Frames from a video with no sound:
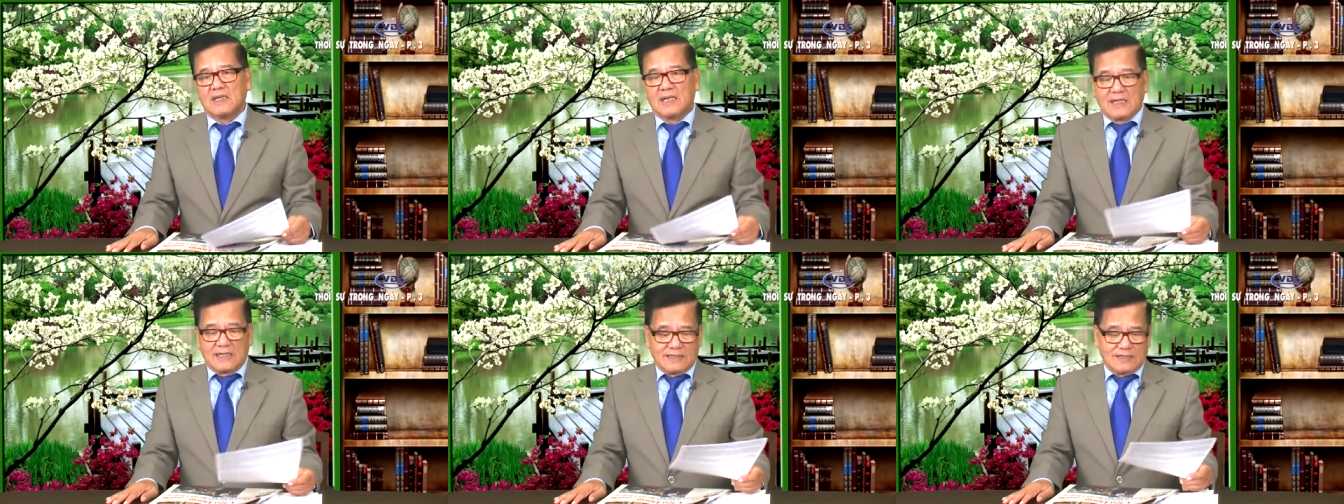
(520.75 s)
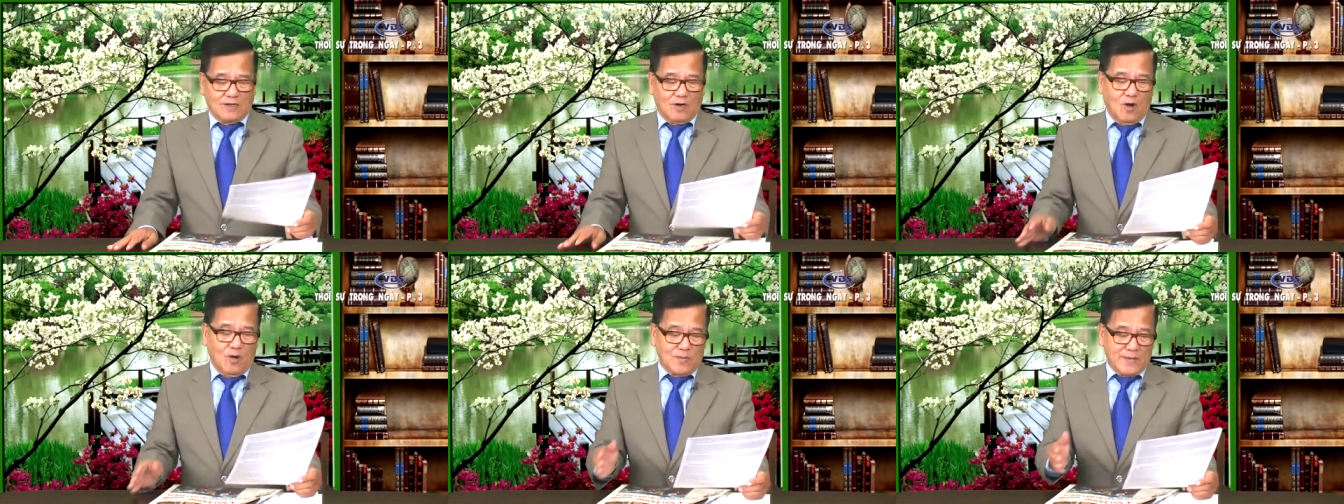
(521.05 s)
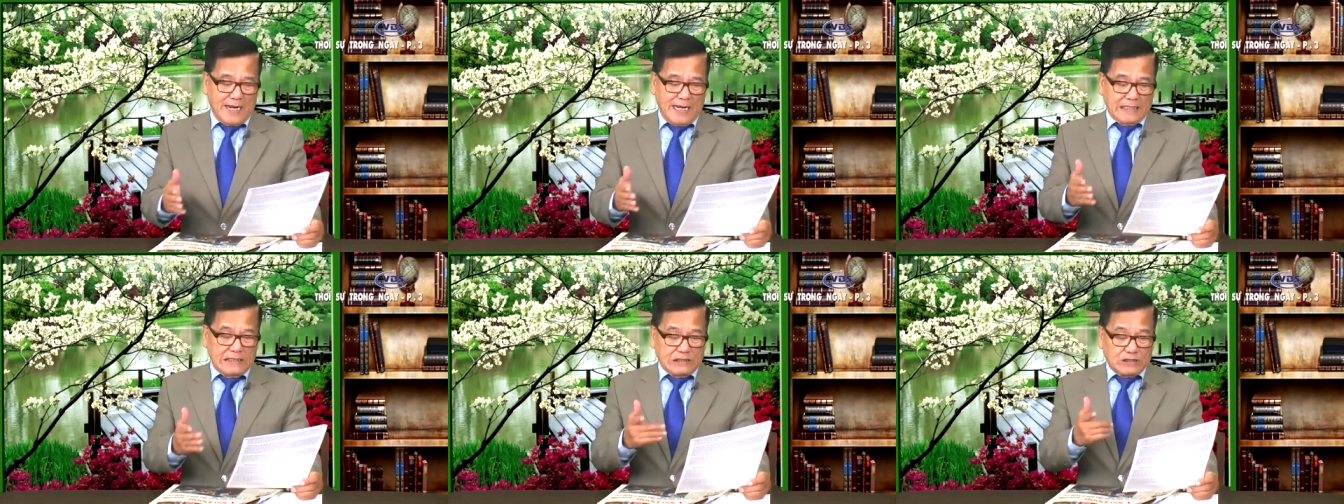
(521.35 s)
Nhưng hôm
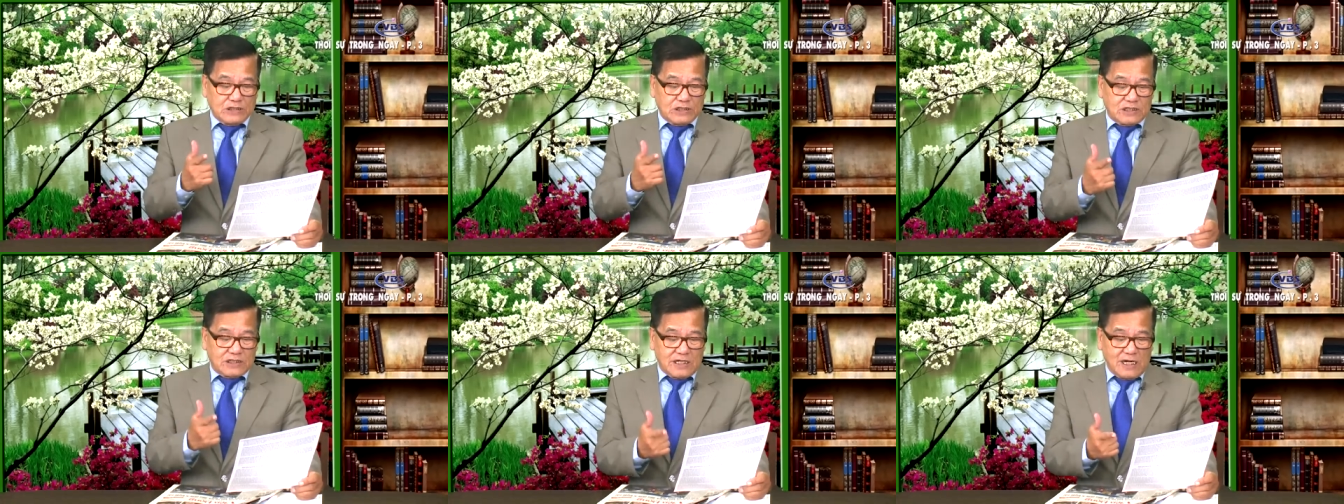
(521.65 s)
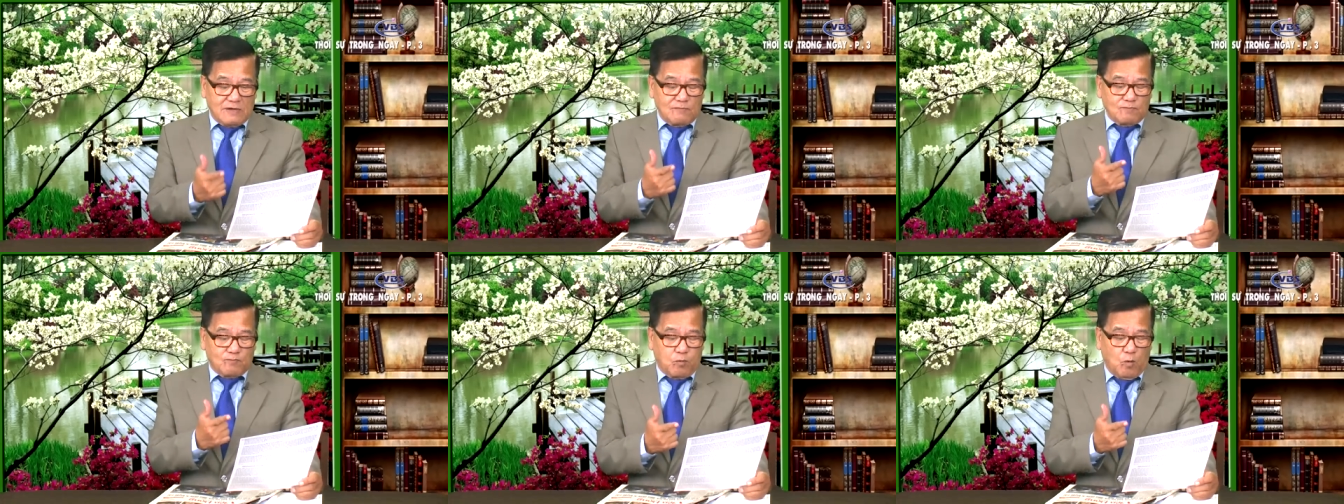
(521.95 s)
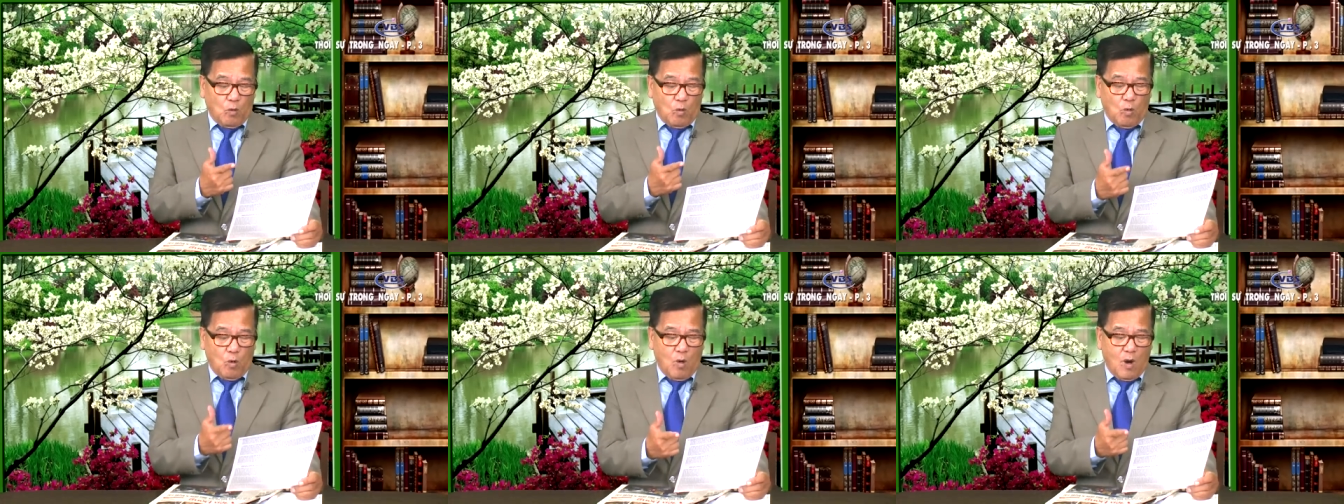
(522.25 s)
nay chính
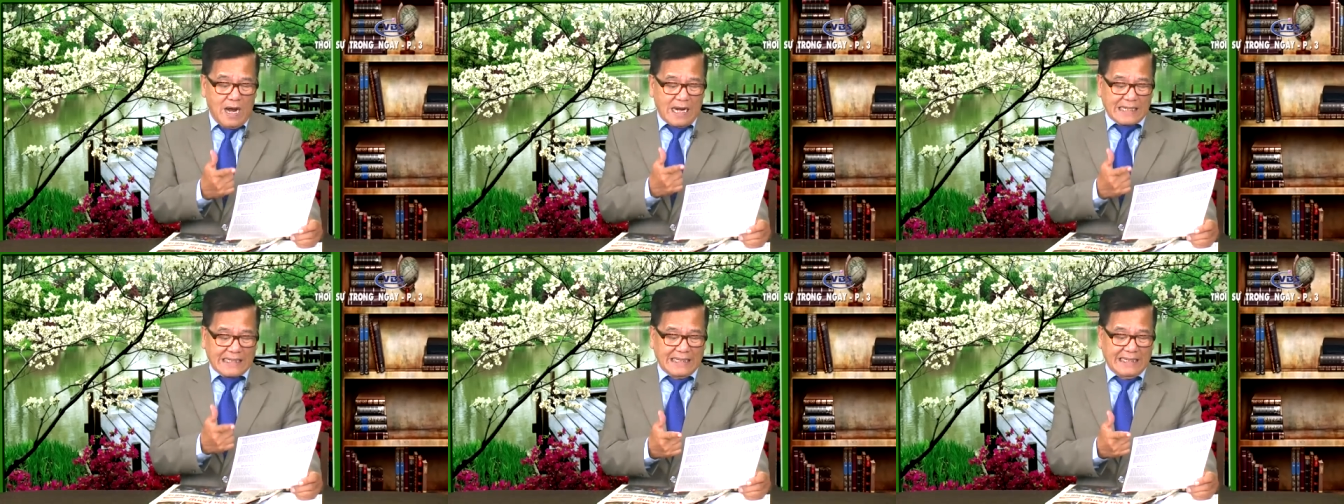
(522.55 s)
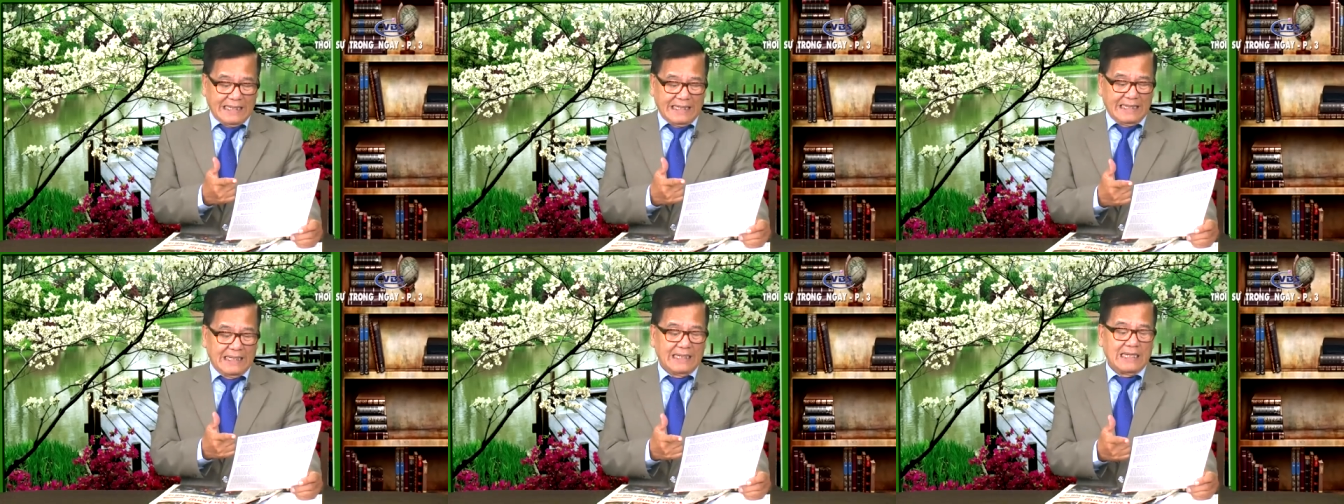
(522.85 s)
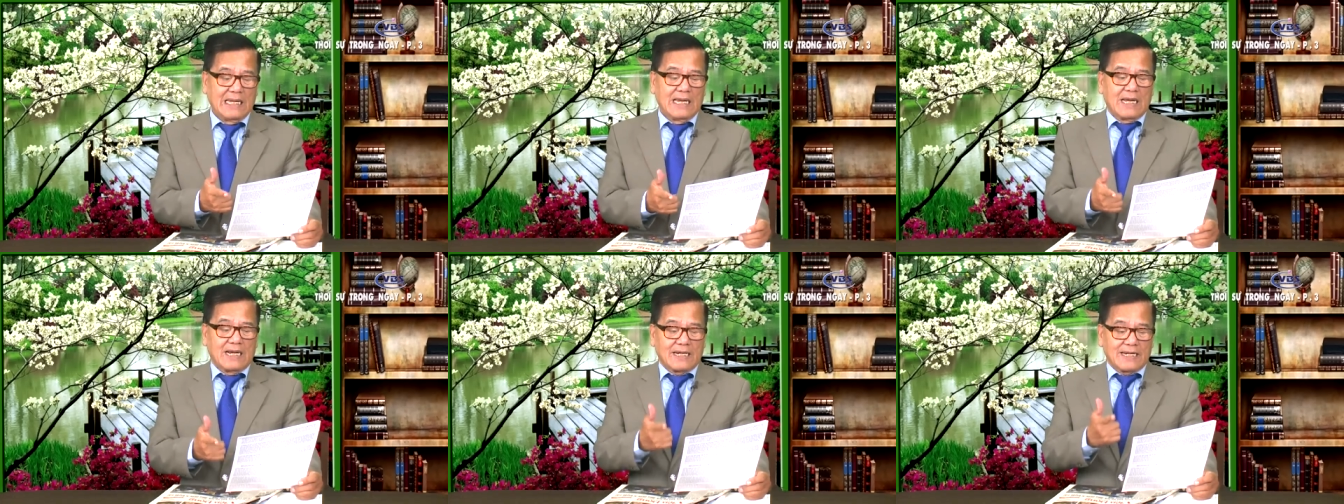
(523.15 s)
phủ Hoa Kỳ
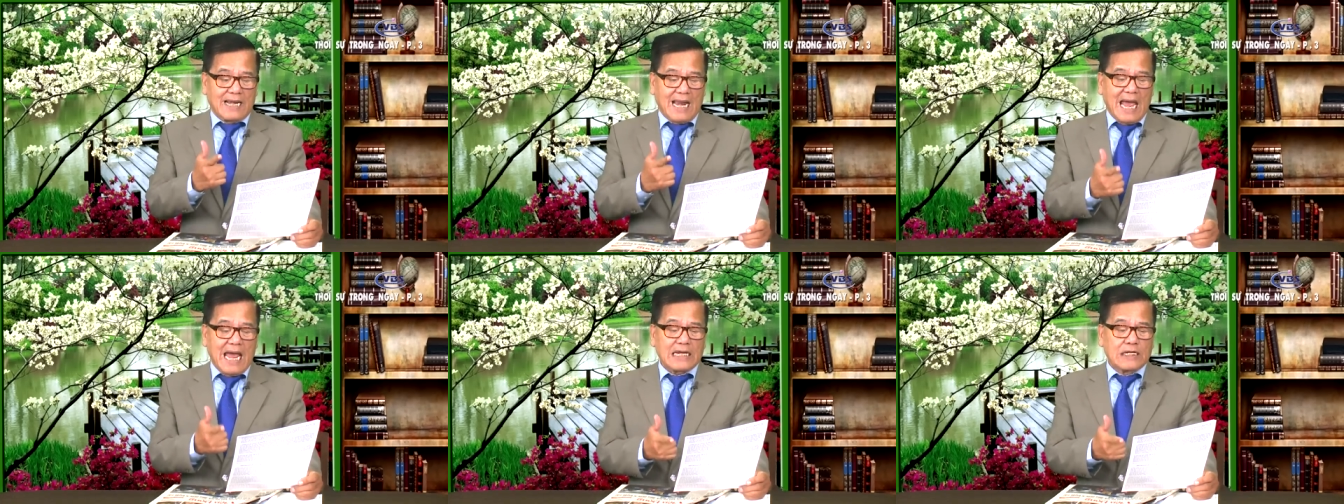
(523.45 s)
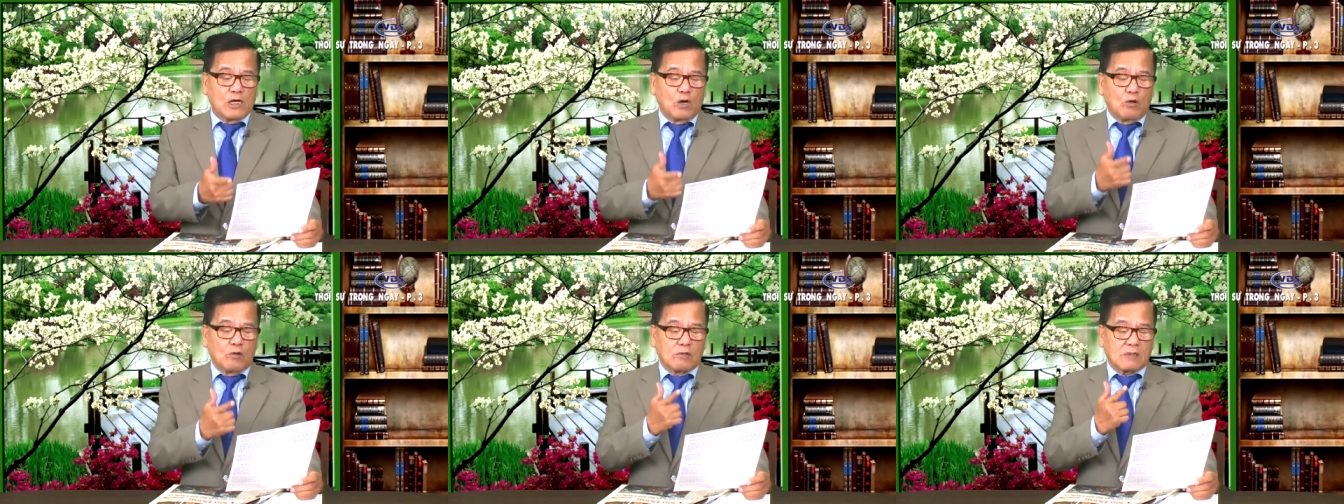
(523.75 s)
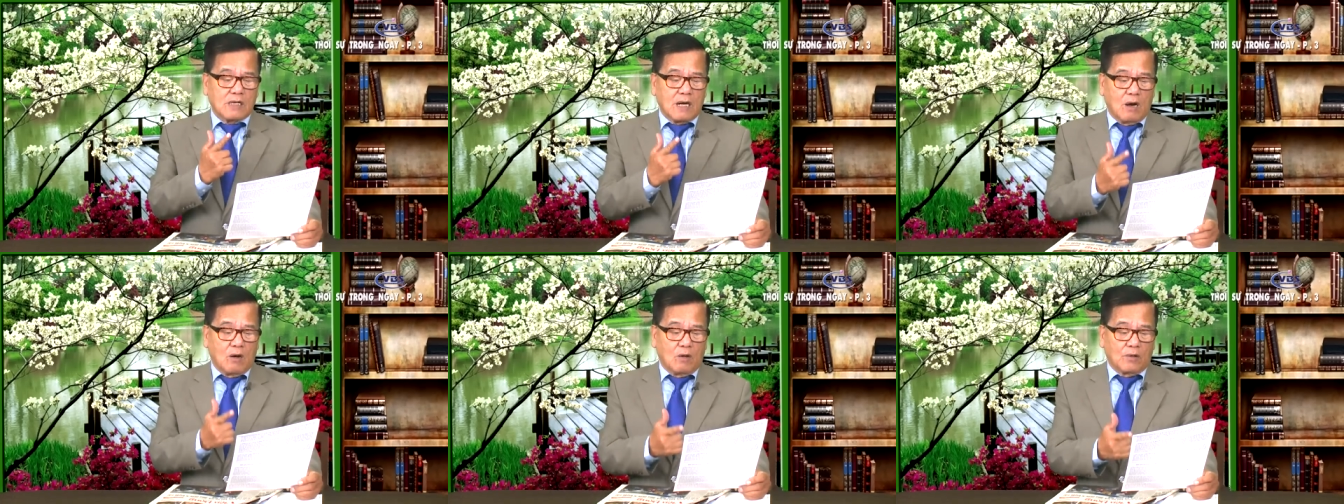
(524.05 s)
đã yêu
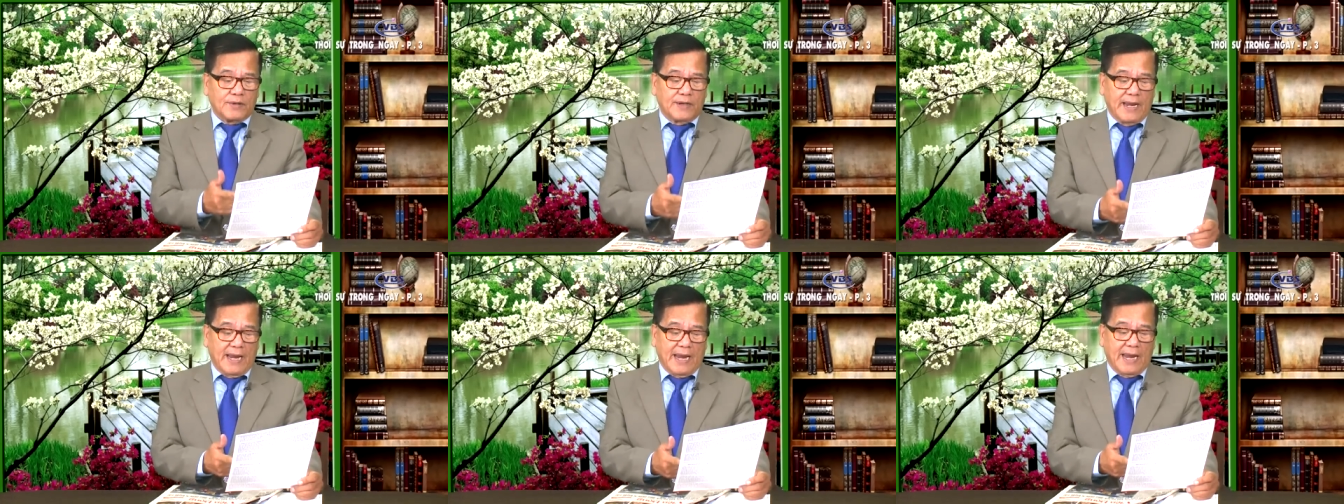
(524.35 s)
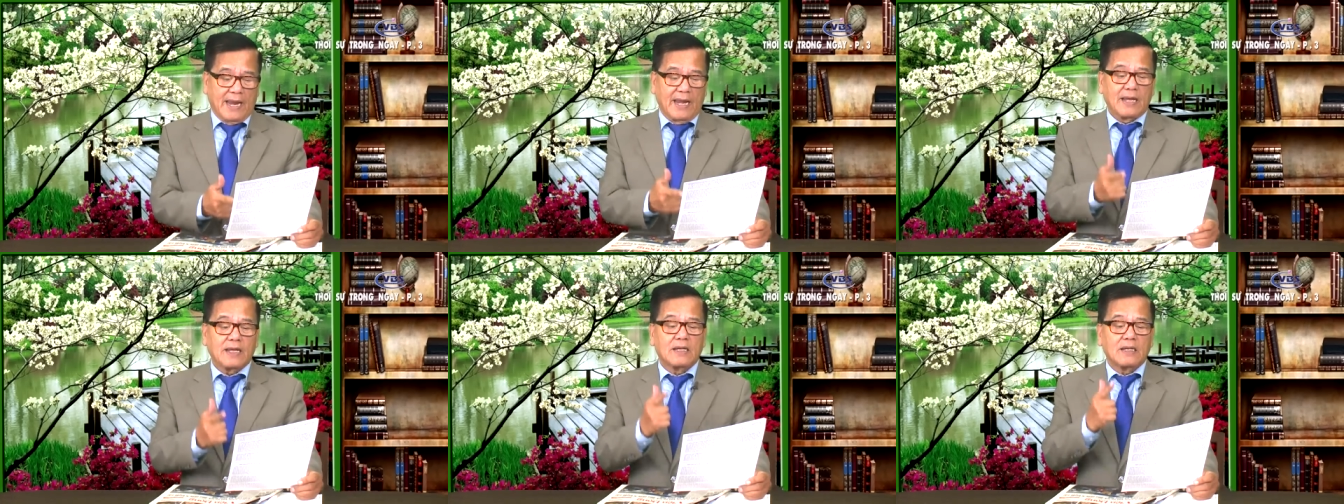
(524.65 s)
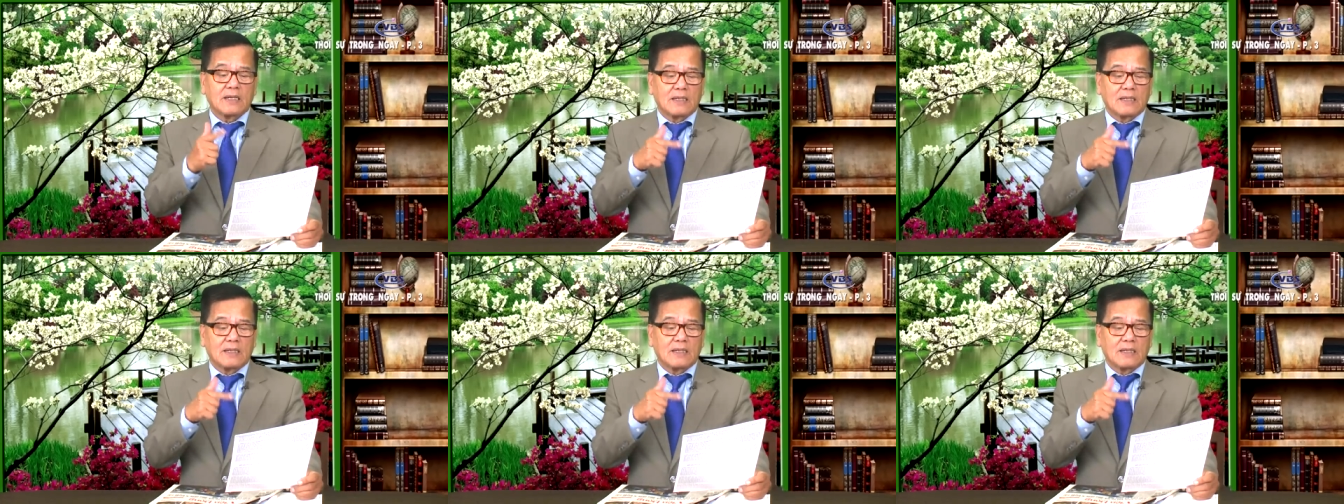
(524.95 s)
cầu để